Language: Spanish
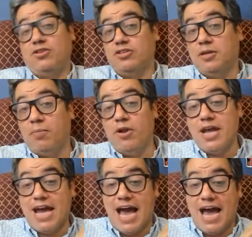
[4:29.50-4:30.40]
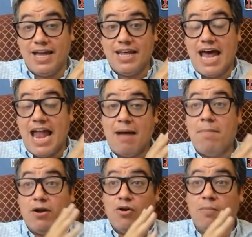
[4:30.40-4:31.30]
entonces ponen a general
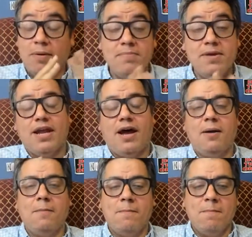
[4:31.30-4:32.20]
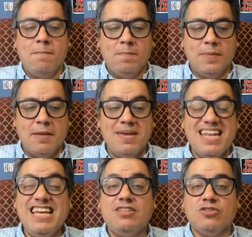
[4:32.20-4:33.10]
Álvaro López Miera de
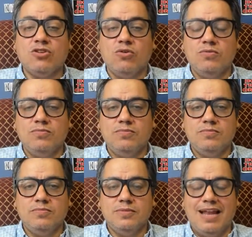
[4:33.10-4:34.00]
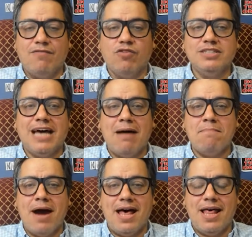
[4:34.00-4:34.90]
ministro de las Fuerzas
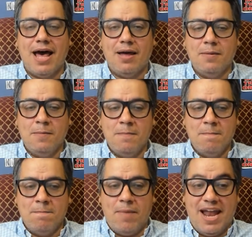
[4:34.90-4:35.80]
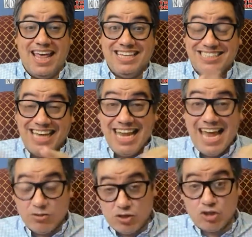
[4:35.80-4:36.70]
Armadas para
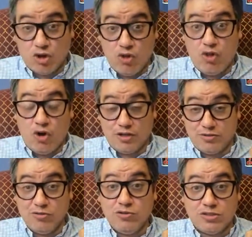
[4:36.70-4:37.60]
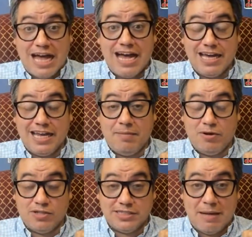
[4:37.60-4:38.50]
decirle a los otros dos que son su sangre,
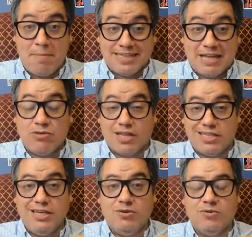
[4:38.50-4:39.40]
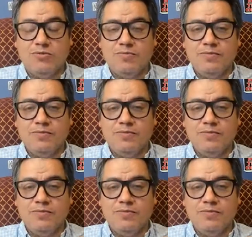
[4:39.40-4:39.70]
pero que se están matando a tiro,